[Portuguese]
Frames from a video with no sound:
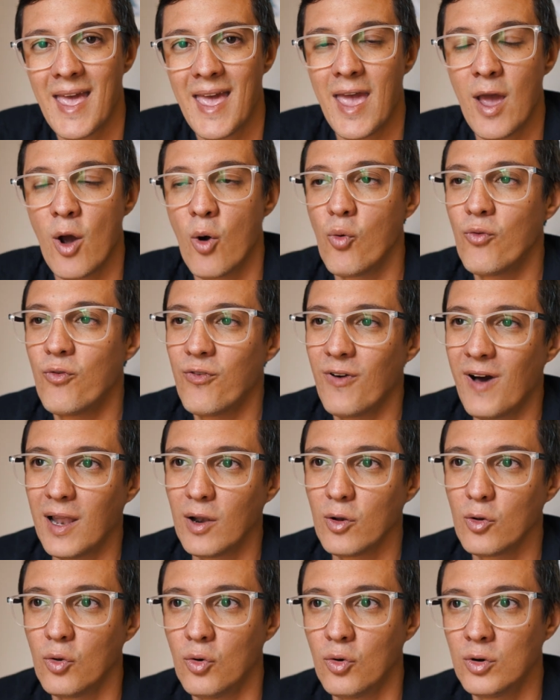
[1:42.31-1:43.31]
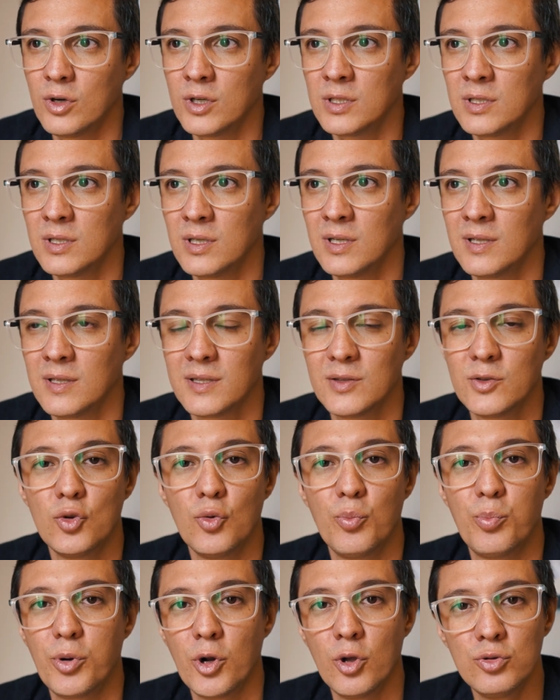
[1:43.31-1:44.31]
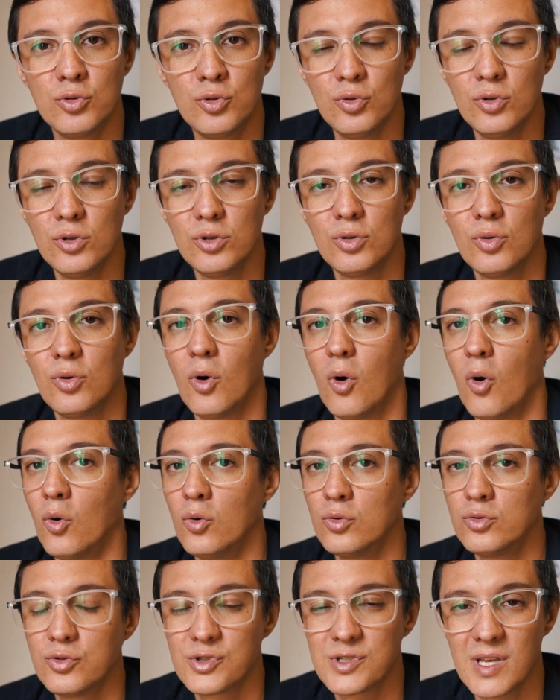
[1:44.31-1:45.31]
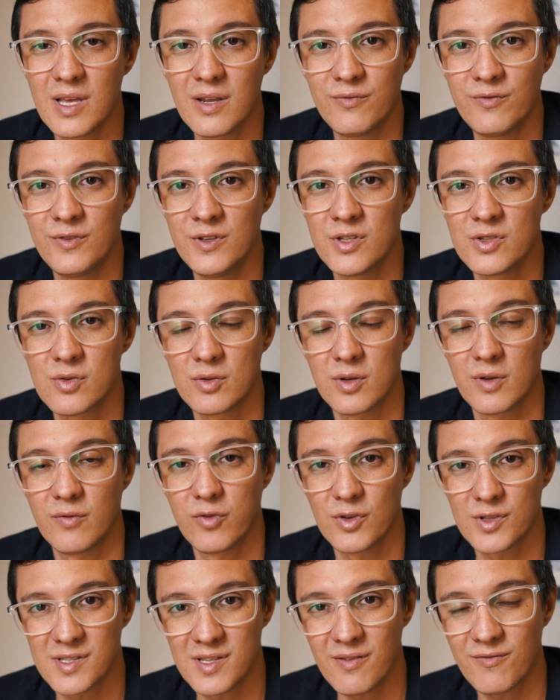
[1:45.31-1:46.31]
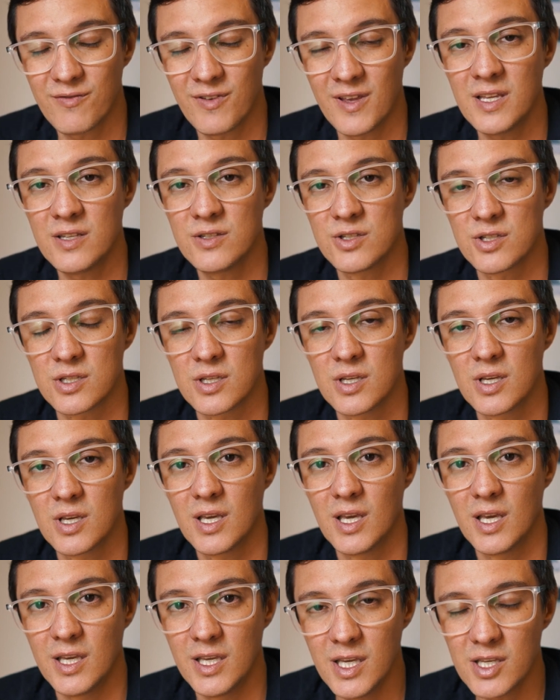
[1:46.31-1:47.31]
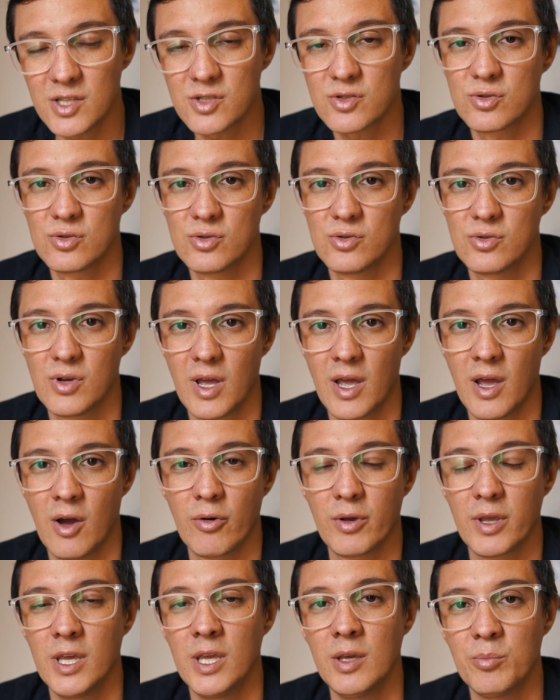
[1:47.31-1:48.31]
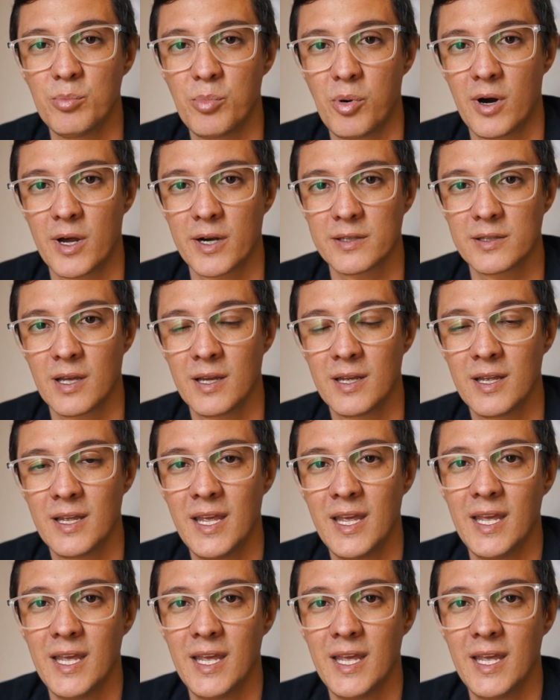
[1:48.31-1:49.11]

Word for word: É o valor do produto ou do serviço que você vende. Isso é o que importa.